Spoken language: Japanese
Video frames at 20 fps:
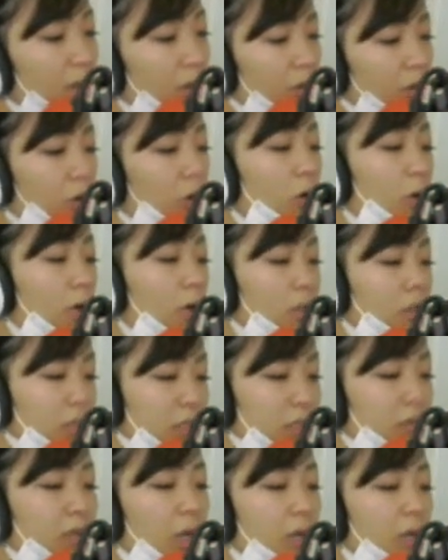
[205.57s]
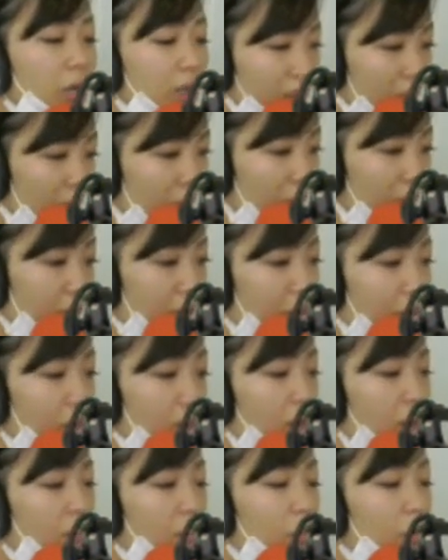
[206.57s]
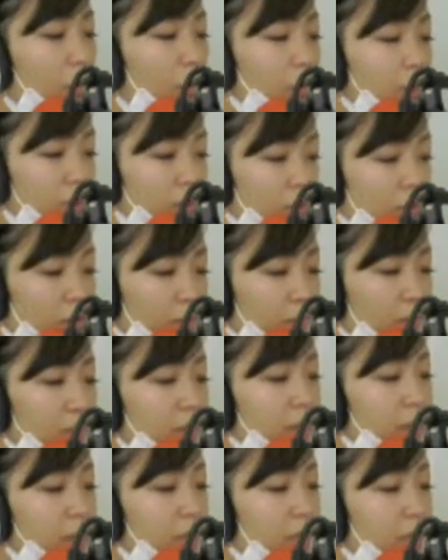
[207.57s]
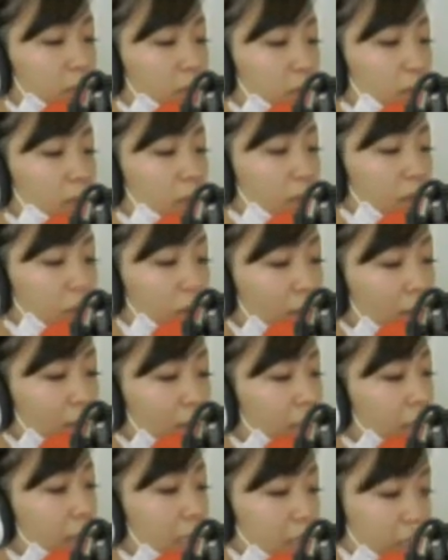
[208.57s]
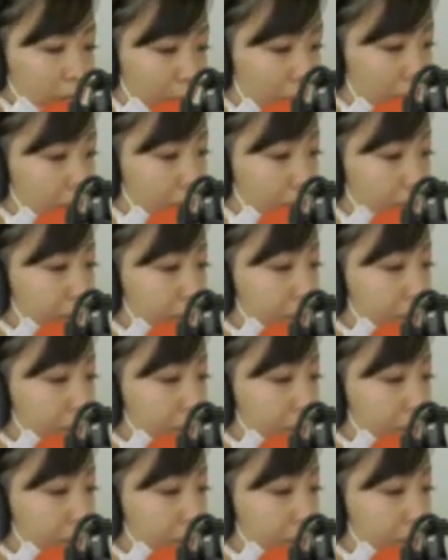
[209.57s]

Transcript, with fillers: 高学心のある方もう一度学びたいという方を歓迎します